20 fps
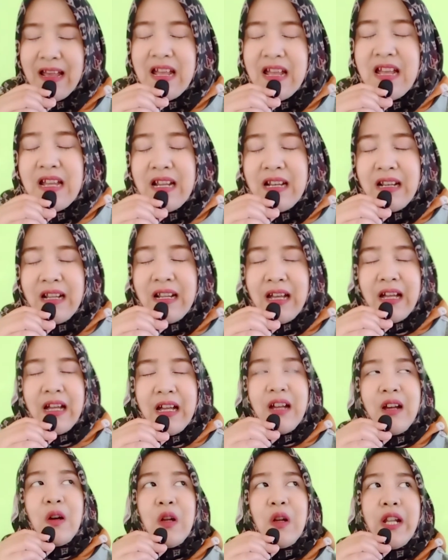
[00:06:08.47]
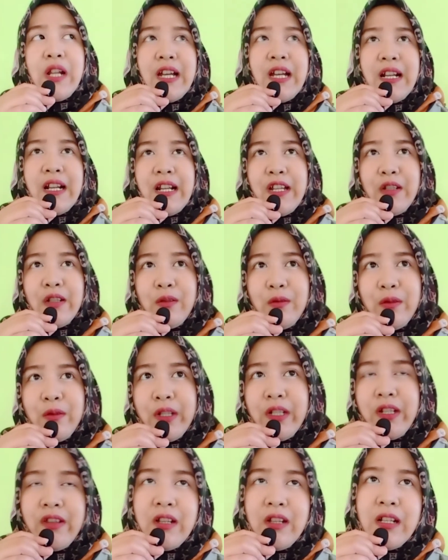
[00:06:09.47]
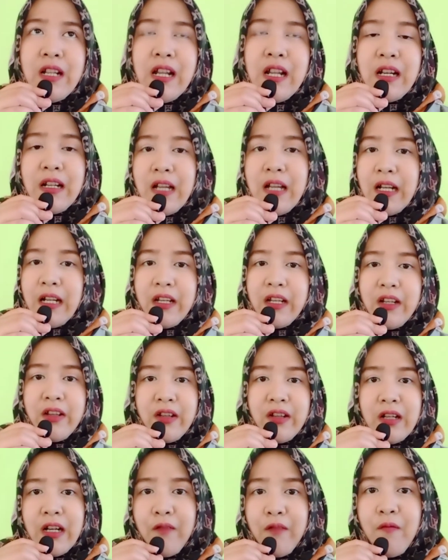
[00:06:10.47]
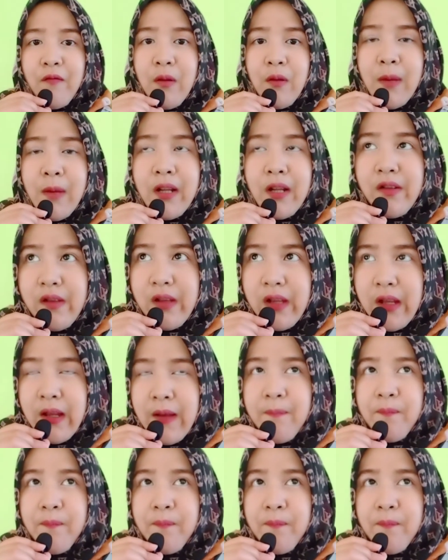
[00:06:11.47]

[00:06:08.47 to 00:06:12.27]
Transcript: Nah, oleh karena itu ini sekedar karena ini sekedar informasi,